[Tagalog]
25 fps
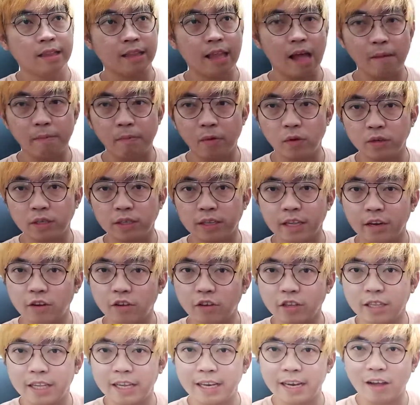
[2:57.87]
Tapos
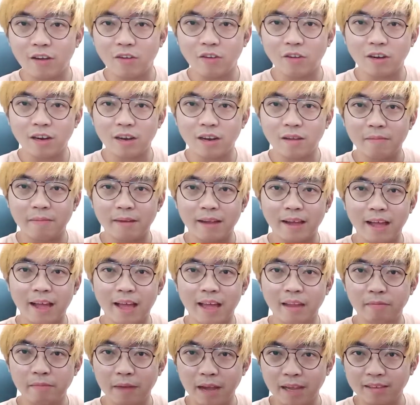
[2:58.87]
nanood din ako ng mga
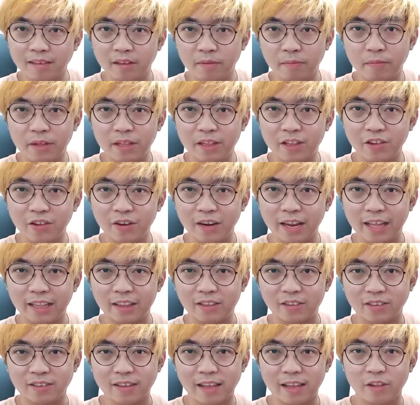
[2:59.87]
unboxing video
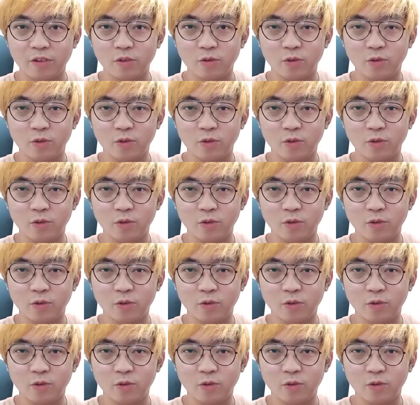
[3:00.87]
nito sa